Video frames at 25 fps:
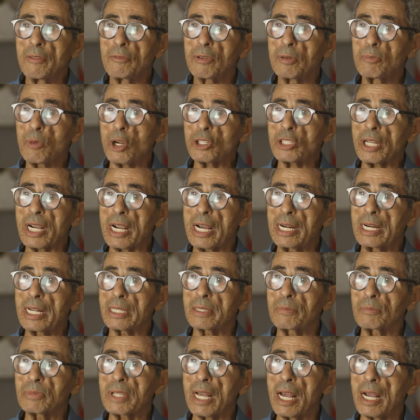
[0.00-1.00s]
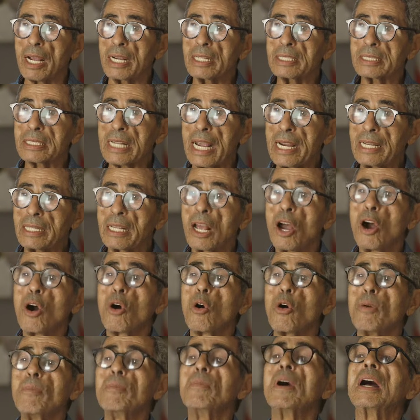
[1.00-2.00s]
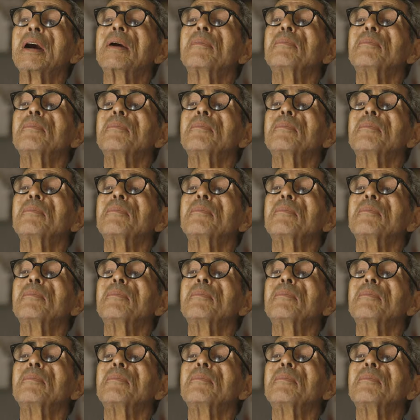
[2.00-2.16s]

المعتقلات نتاع قيس سعيد هم